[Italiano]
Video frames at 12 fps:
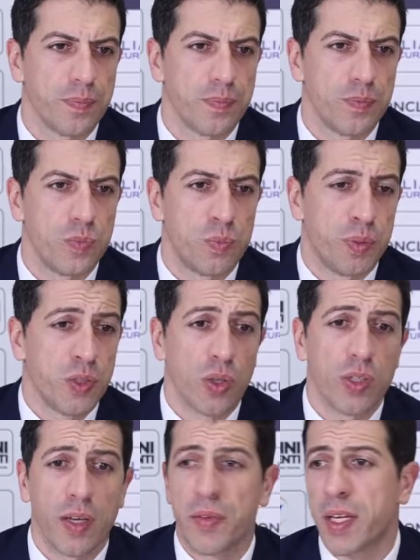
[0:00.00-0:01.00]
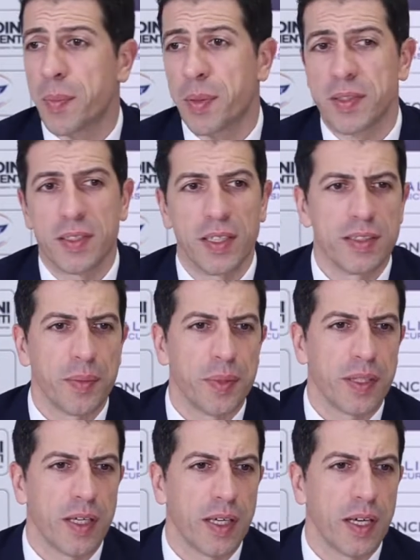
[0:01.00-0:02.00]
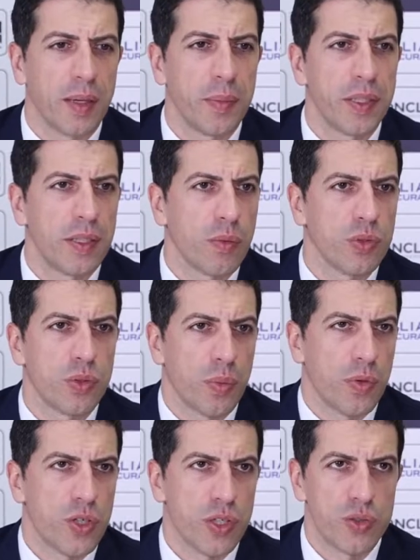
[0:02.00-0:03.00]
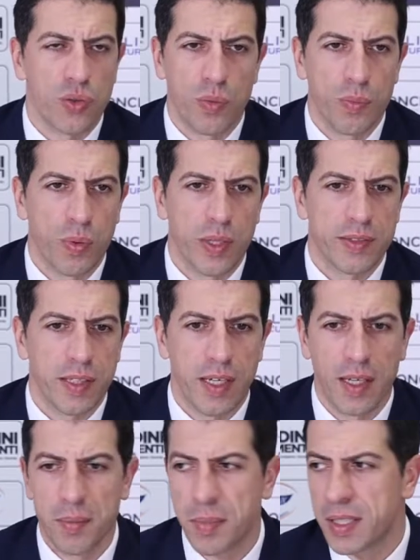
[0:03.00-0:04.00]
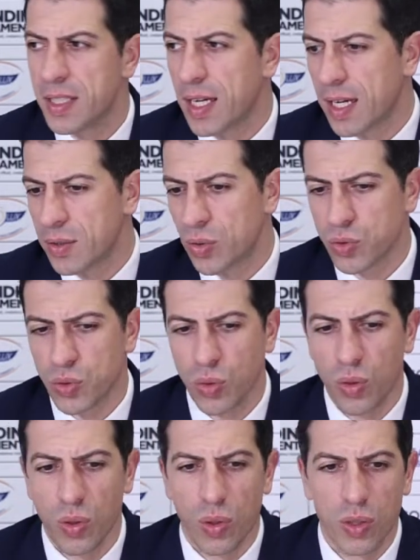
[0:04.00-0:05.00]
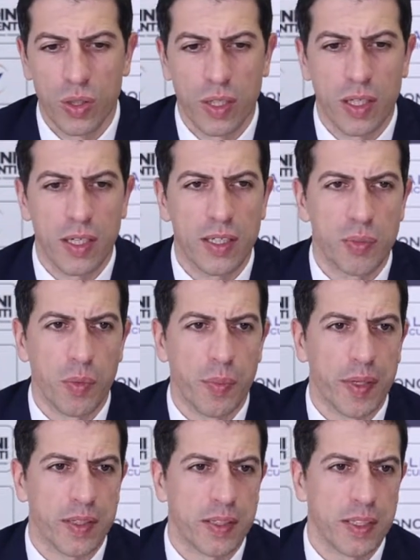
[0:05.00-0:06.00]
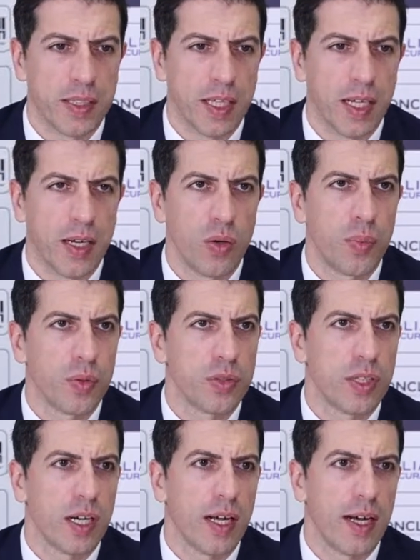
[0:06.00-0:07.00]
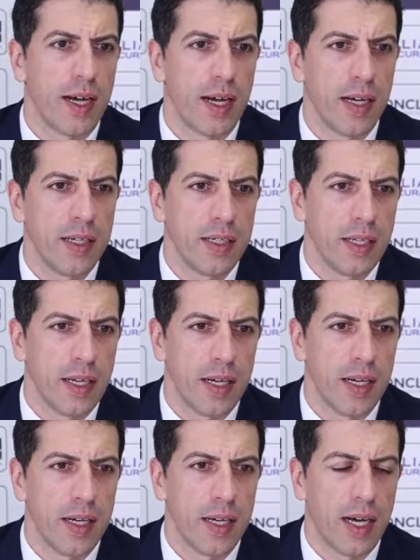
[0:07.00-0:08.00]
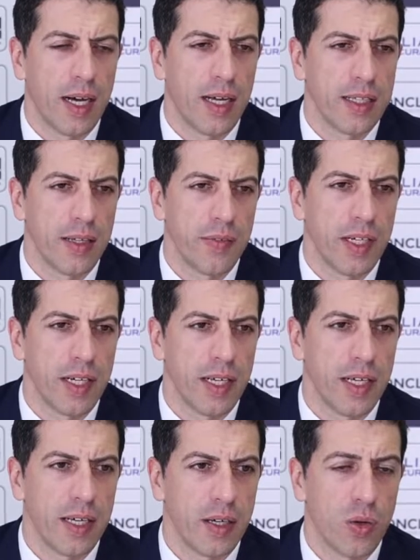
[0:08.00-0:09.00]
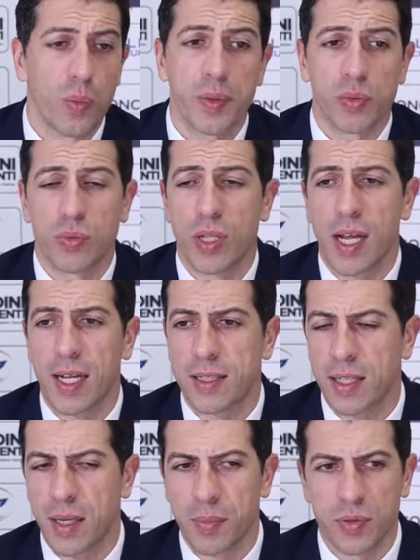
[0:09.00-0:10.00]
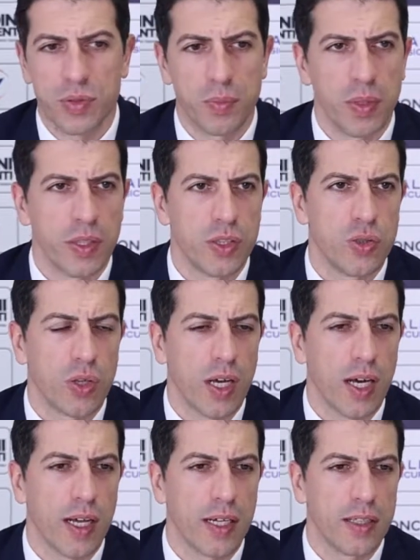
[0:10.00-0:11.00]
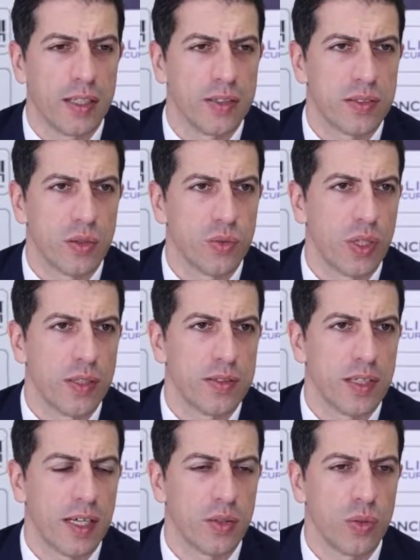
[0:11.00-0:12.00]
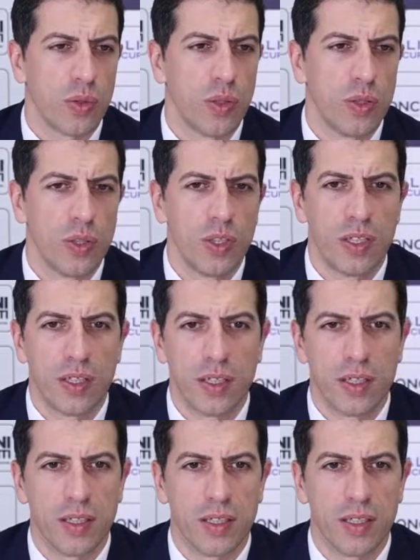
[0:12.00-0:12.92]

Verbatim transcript: bisogna avere pazienza perché chiaramente questo processo non può essere immediato, solo il ritmo partita lo porterà a, ad avere come tutti gli altri la possibilità di giocare, di essere utilizzato eh,